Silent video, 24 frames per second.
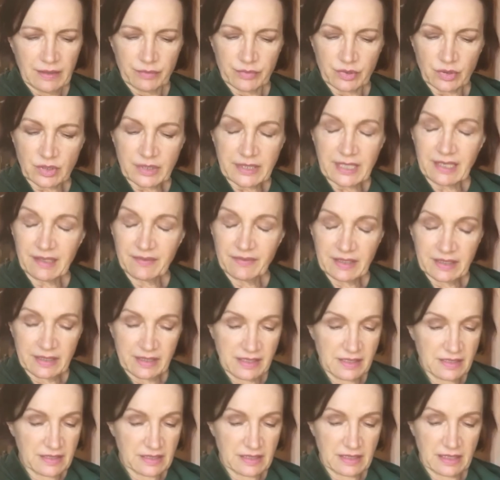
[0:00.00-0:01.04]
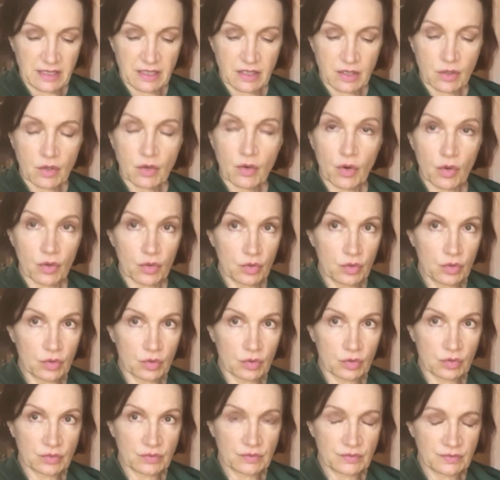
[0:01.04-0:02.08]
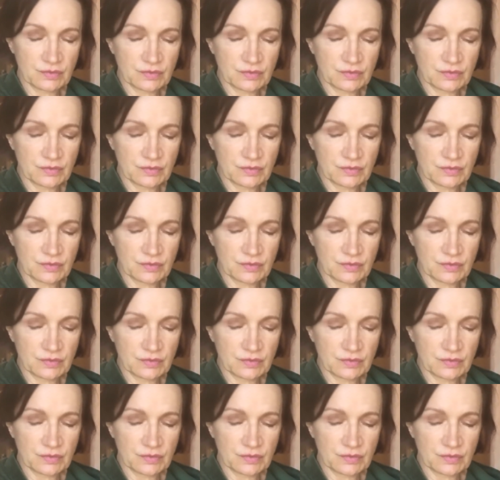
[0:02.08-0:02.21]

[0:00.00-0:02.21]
Portava essa in collo